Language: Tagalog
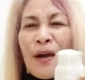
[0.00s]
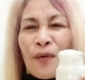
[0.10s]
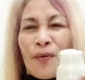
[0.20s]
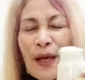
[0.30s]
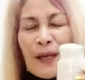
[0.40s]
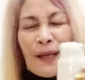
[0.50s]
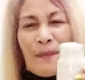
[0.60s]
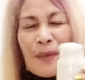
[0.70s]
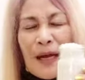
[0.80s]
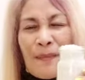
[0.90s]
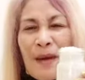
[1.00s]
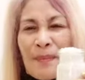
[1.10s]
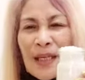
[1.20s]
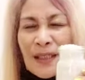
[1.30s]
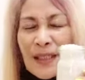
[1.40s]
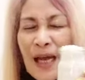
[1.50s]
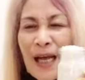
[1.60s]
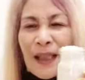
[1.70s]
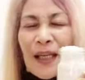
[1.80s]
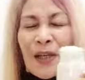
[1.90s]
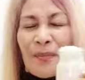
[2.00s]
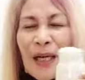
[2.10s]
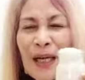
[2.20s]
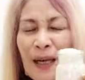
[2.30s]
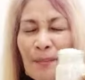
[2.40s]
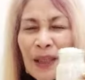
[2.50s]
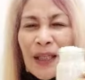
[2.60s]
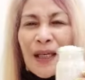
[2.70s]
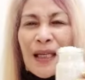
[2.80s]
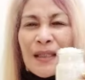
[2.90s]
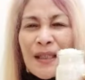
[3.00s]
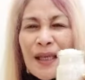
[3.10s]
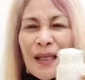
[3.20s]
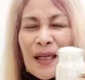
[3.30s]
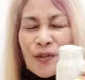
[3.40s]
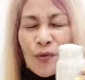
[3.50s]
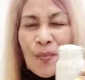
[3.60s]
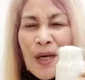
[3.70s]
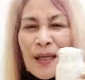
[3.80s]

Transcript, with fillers: Kung kaya mga mamis sa ating mga kapatiran dyan na sobrang